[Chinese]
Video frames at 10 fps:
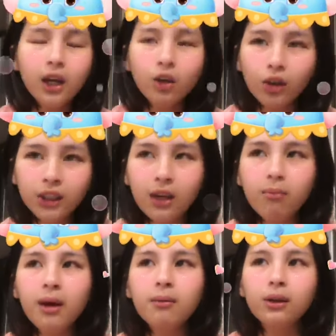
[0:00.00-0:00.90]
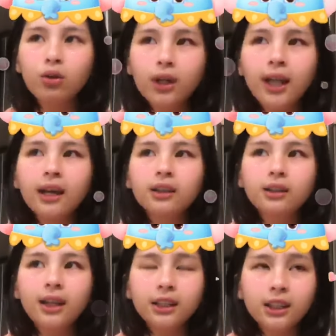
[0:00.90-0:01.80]
因为前辈们对待
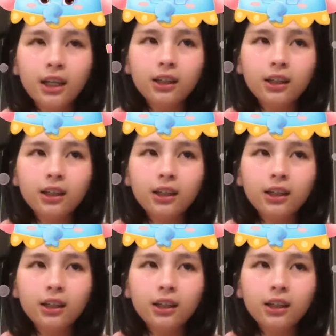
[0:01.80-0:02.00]
那些